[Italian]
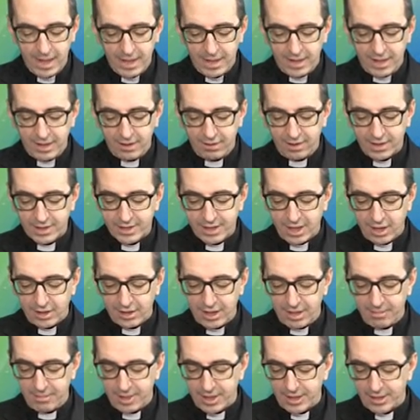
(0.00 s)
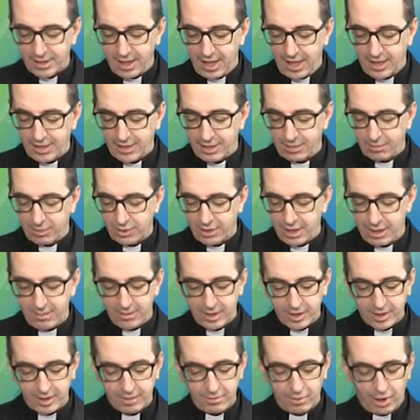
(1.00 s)
l'anniversario del battesimo, del
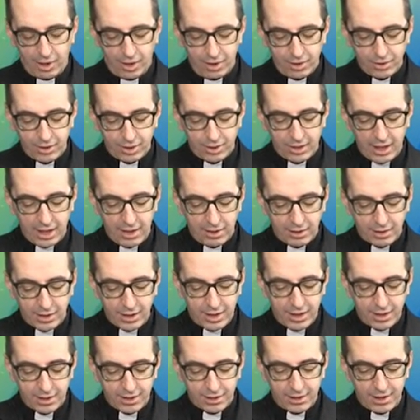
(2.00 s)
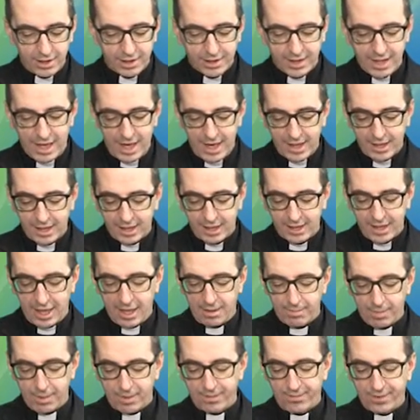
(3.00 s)
matrimonio, dell'ordinazione sacra,
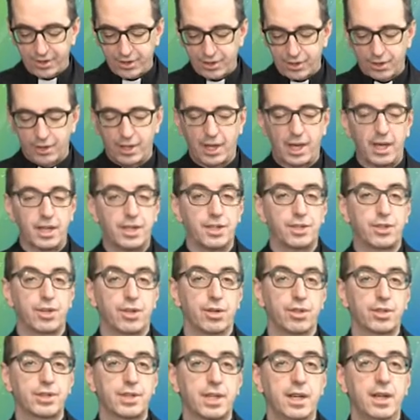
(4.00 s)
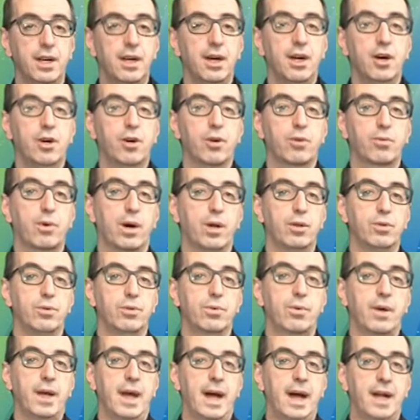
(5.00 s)
della professione religiosa o
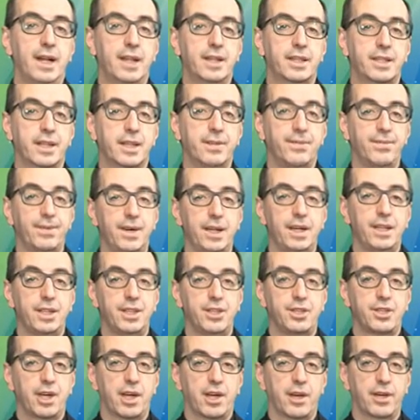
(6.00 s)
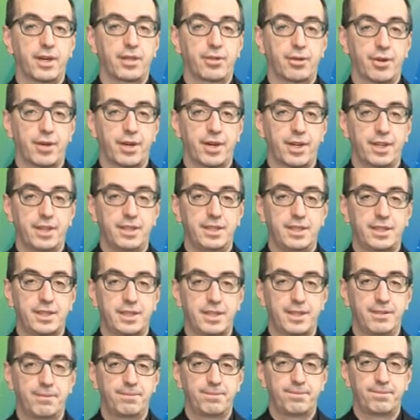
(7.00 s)
qualunque altra felice
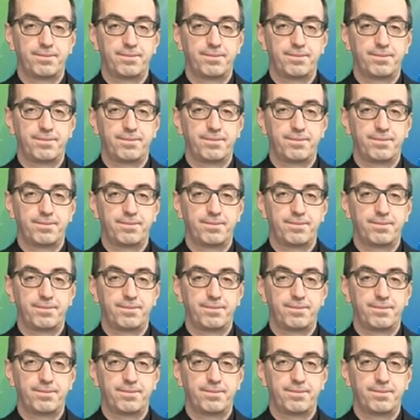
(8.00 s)
ricorrenza.